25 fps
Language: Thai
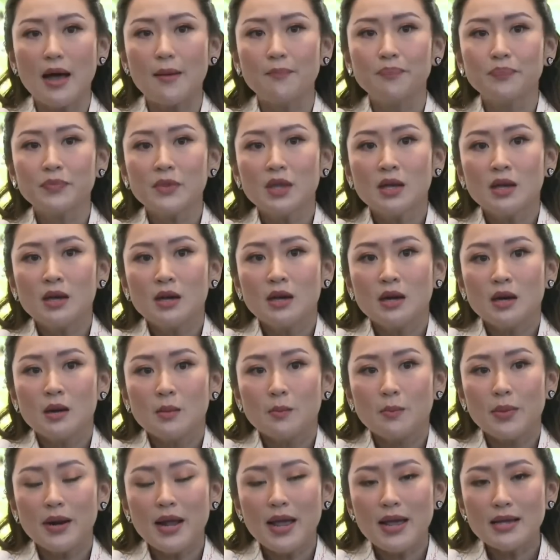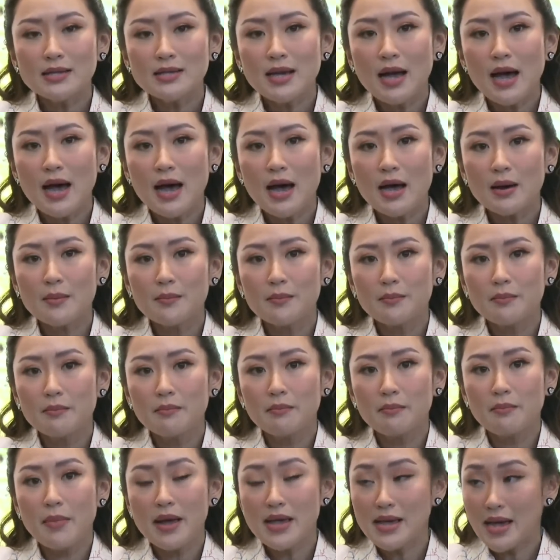นนี้เนี่ยประเทศชาติ
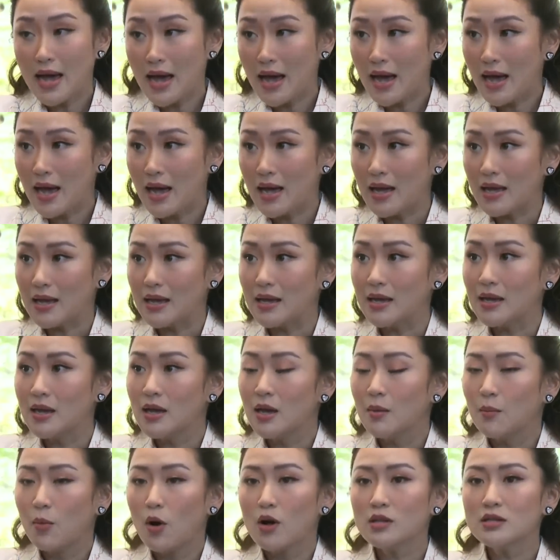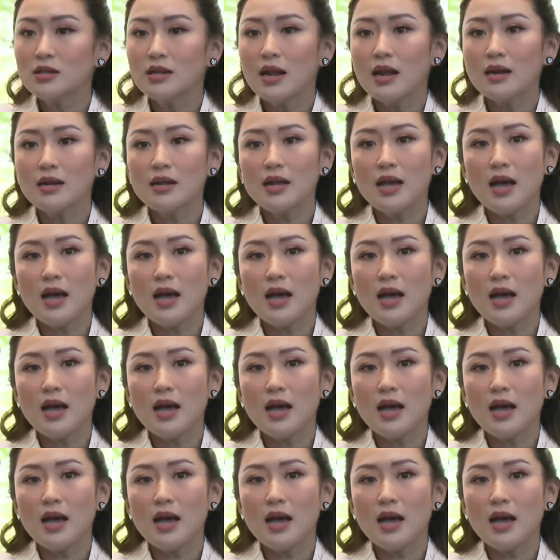ไม่ง่าย เพราะฉะ